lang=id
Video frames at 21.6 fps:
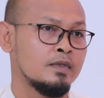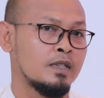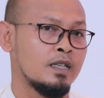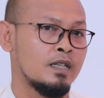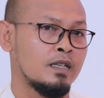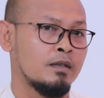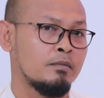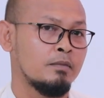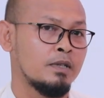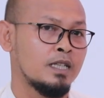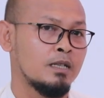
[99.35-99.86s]

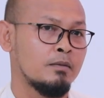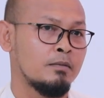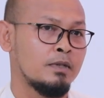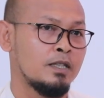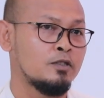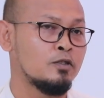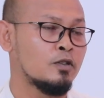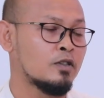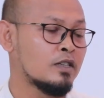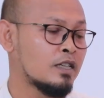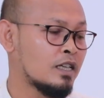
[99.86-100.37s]
apa namanya
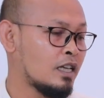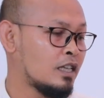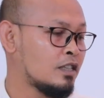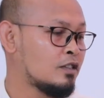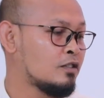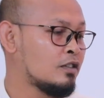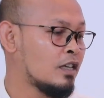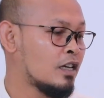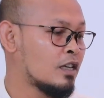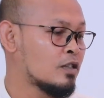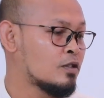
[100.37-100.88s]
jurnal
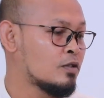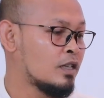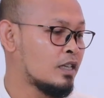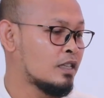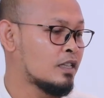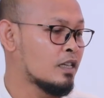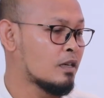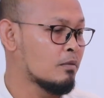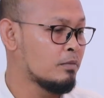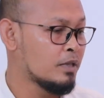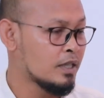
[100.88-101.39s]
juga sudah
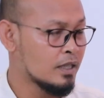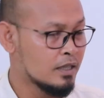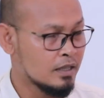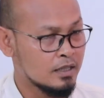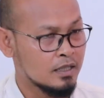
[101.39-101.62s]
terbit